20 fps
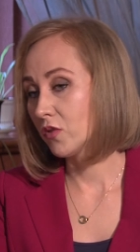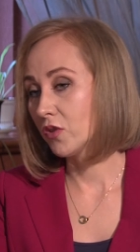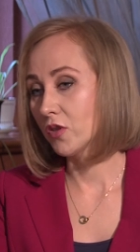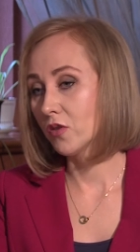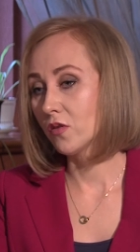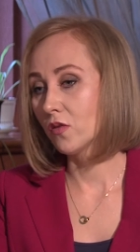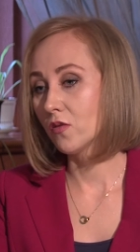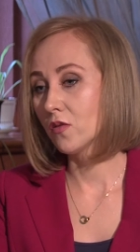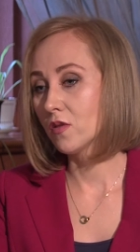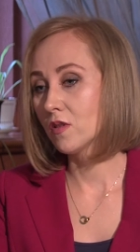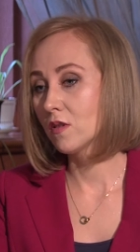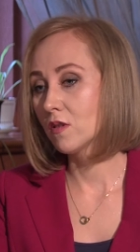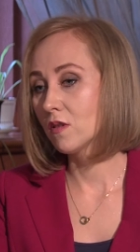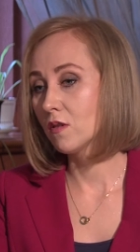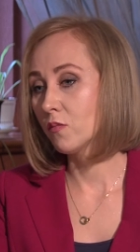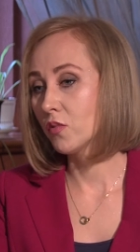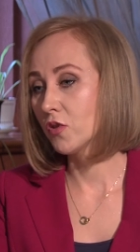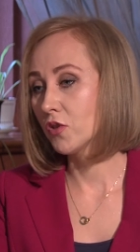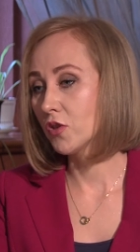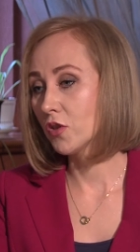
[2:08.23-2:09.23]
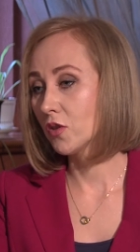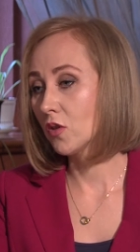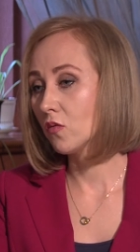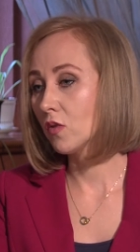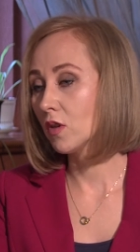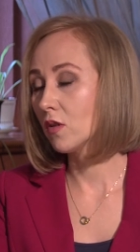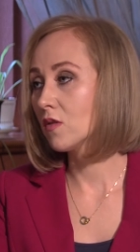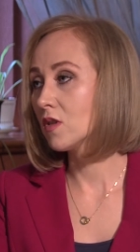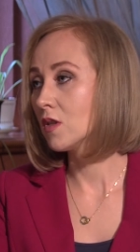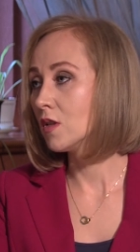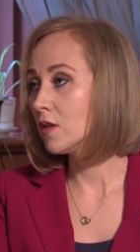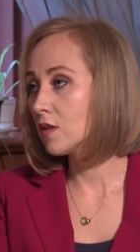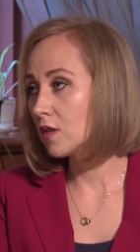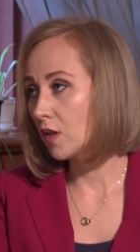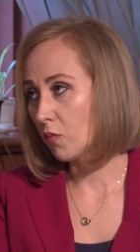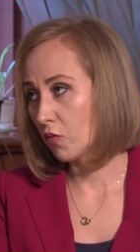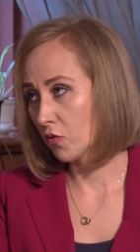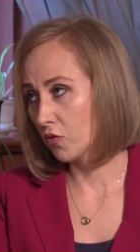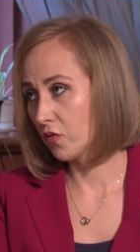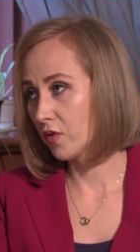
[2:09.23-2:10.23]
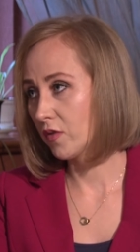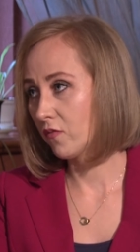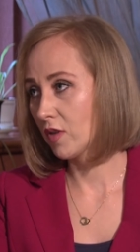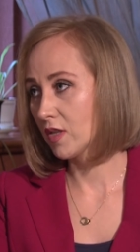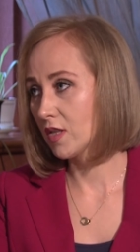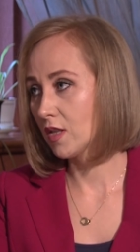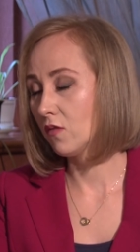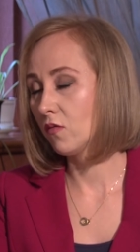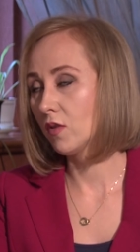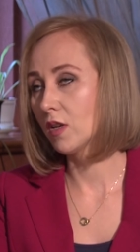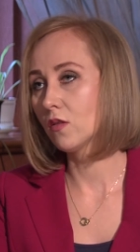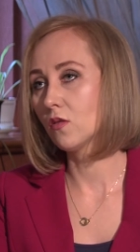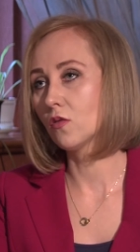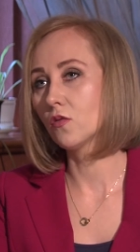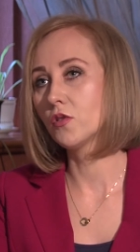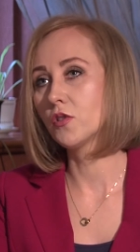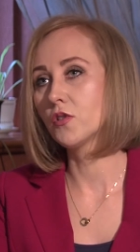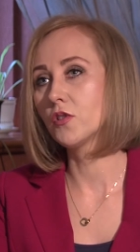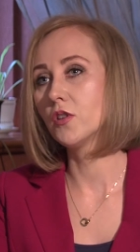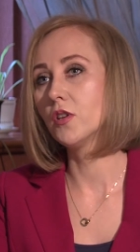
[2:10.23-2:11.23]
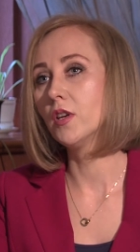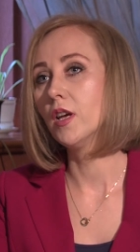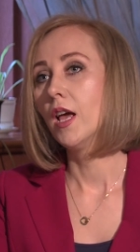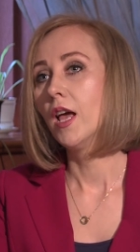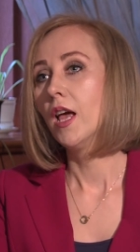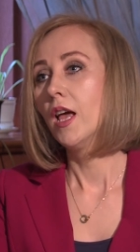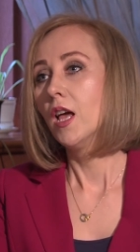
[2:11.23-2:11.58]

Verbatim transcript: że to jest przyczyną tego niskie poczucie własnej wartości,